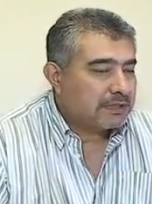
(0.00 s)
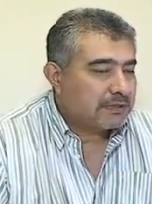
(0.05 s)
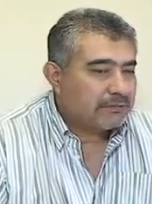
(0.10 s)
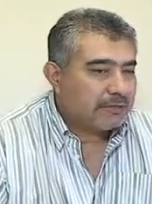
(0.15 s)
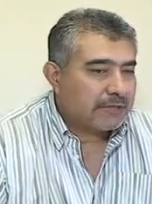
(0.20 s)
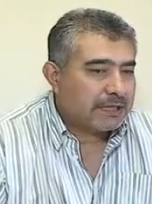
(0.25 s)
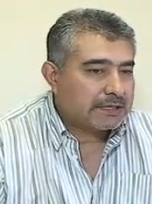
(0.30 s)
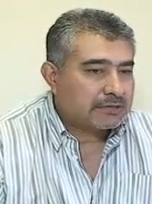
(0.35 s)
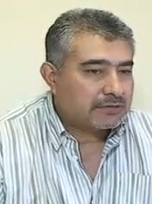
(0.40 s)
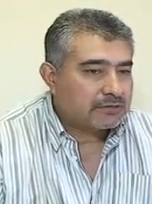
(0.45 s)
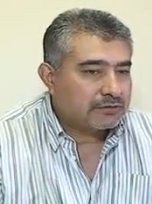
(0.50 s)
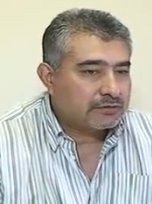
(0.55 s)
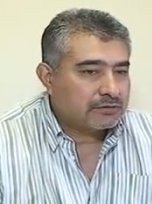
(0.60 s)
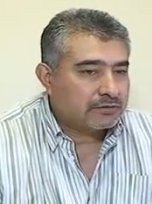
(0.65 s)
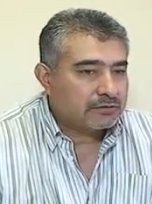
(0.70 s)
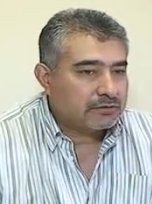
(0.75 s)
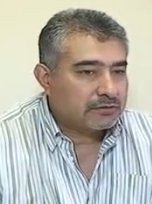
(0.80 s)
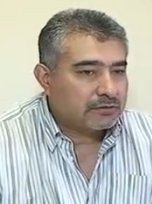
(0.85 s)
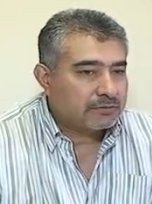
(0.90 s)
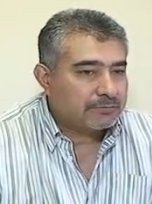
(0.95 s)
del
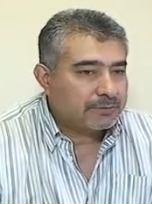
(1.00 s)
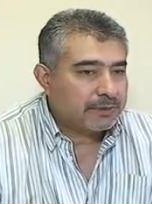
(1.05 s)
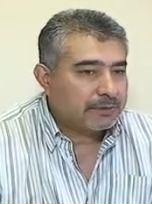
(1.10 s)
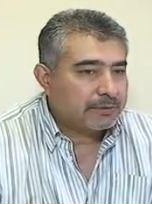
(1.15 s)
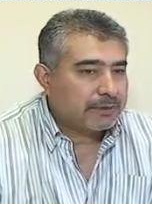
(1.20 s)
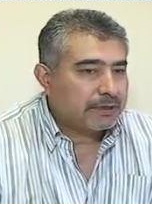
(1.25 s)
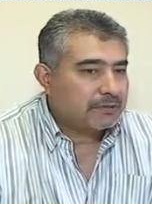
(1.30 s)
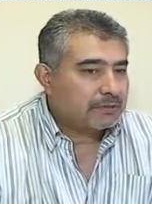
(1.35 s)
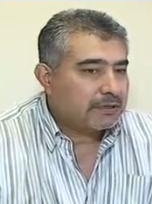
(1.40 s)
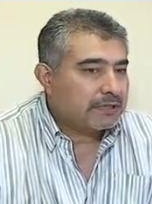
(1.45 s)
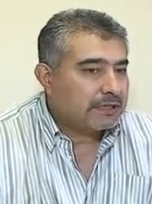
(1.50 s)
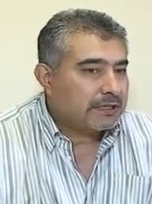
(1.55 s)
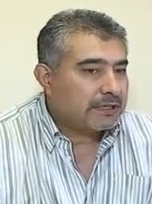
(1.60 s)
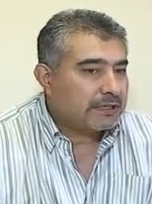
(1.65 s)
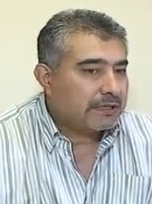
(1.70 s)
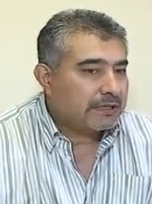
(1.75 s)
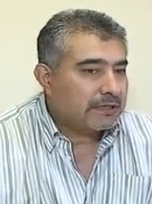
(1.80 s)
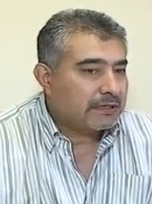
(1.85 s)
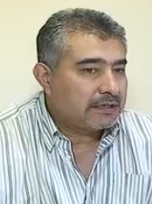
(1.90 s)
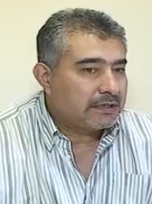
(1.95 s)
plazo previsto en
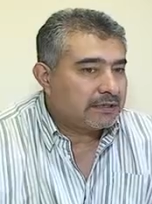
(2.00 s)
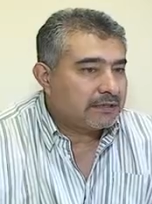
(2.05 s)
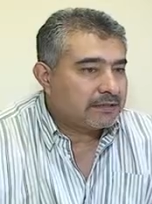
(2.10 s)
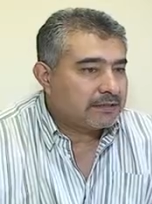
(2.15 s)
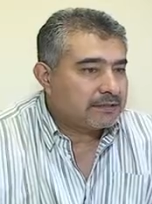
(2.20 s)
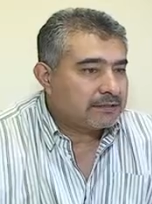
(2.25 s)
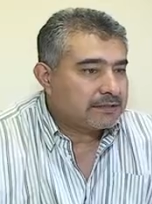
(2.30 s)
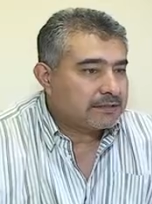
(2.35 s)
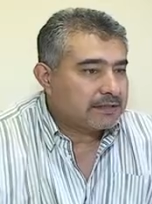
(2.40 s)
el,